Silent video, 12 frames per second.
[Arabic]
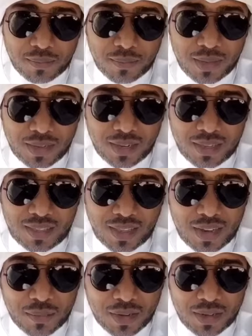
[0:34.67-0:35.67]
ما قريت
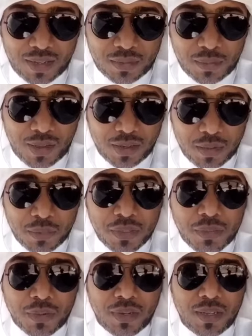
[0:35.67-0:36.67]
كلام الله سبحانه
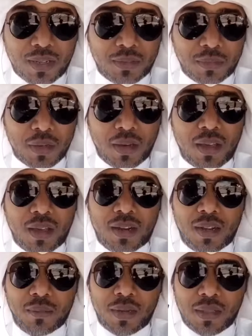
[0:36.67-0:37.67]
يقول بسم الله
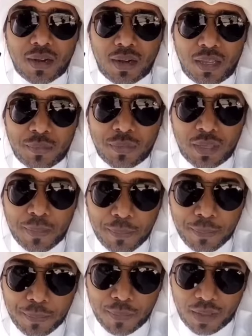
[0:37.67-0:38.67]
الرحمن الرحيم
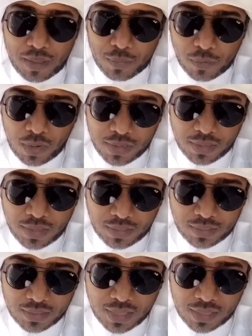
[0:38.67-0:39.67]
إما يبلغن
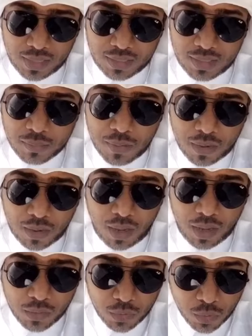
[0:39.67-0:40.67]
عندك الكبر
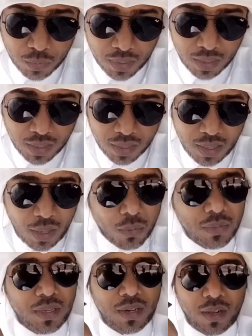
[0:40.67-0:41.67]
أحدهما أو
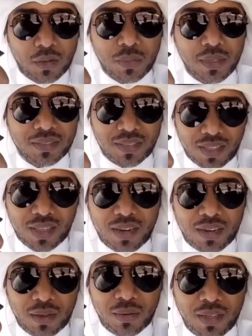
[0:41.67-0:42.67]
كلاهما صدق
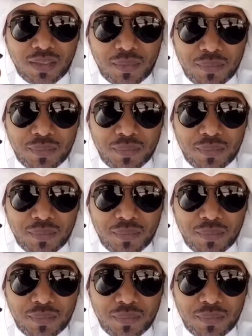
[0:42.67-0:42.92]
الله العظيم